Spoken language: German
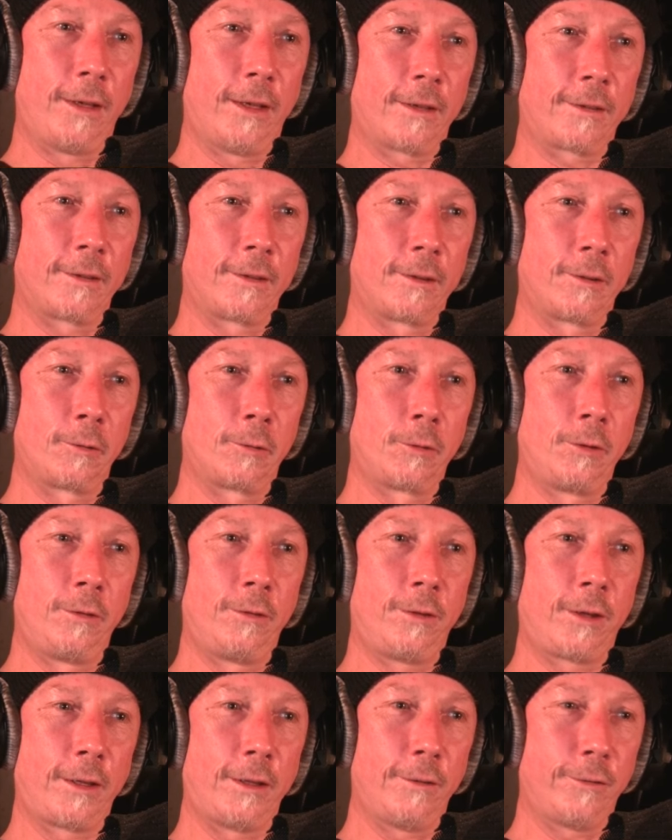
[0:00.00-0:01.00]
lassen und
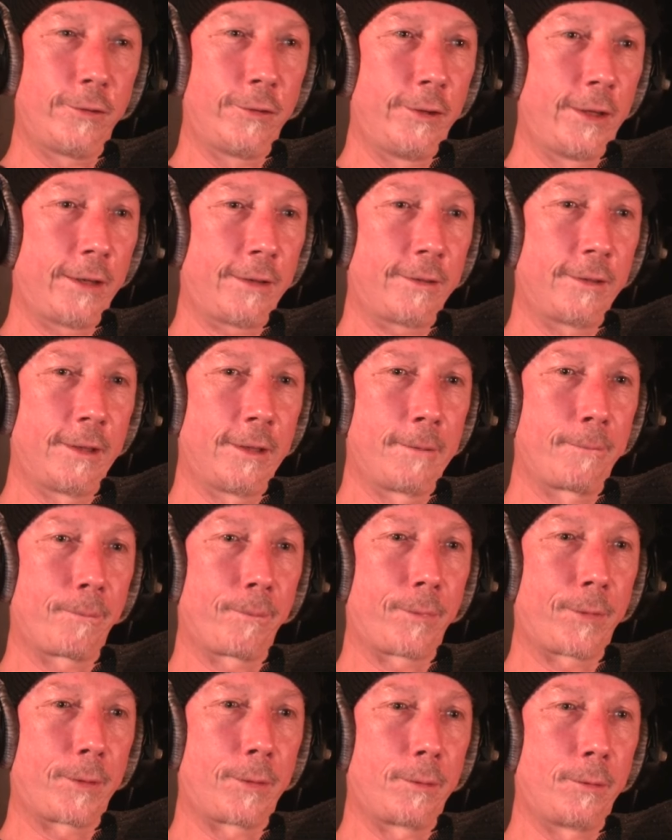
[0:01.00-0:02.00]
vergiften lassen.
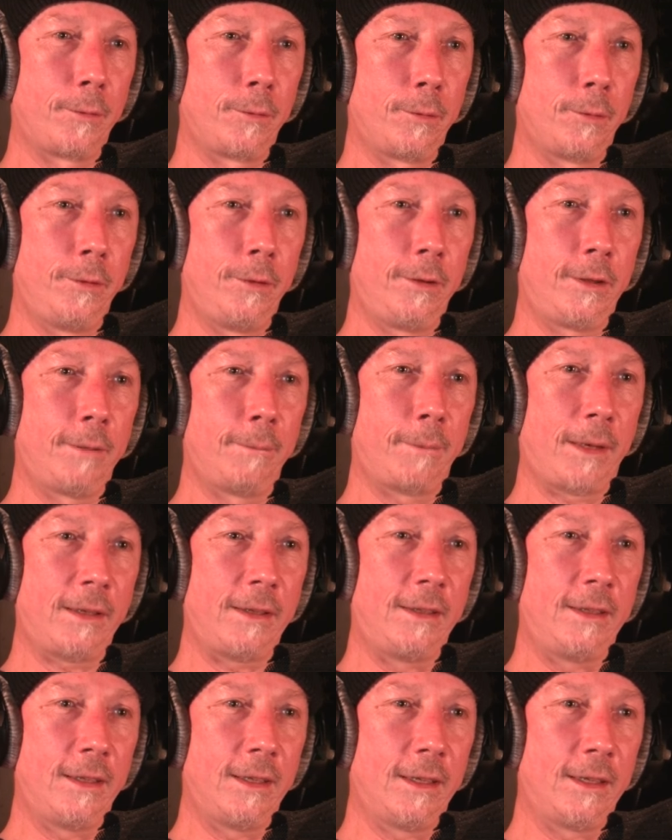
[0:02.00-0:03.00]
Und äh, macht
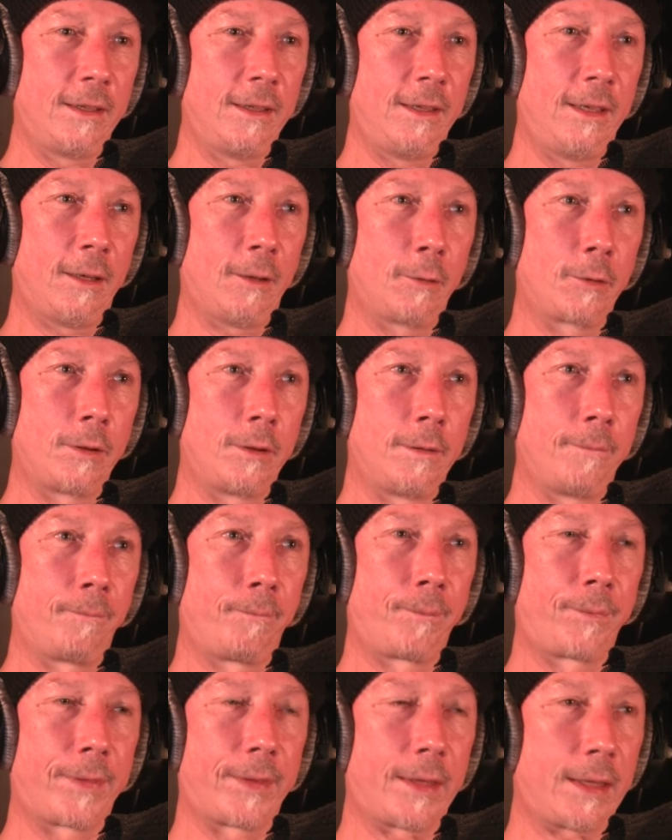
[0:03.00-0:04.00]
hier den Lauten.
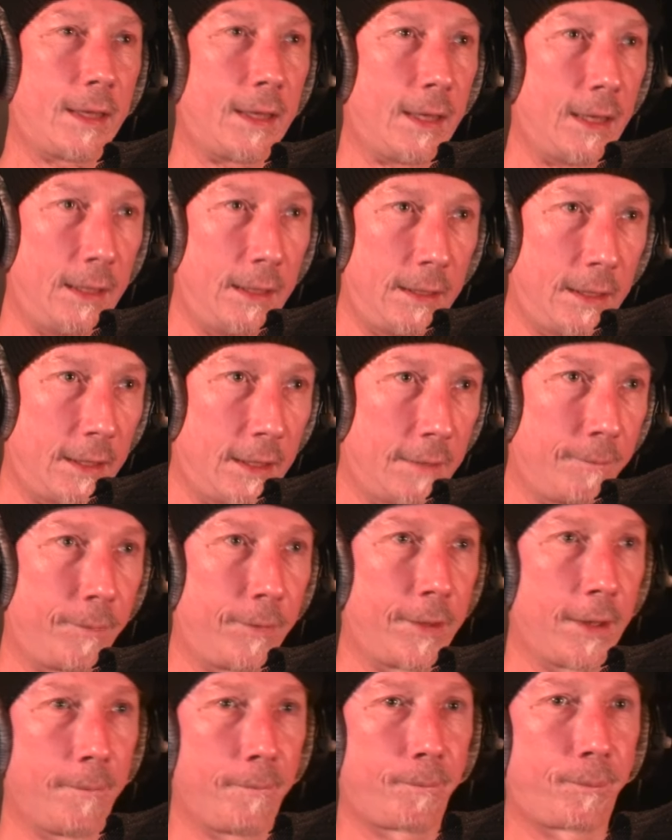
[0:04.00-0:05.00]
Alter, ne?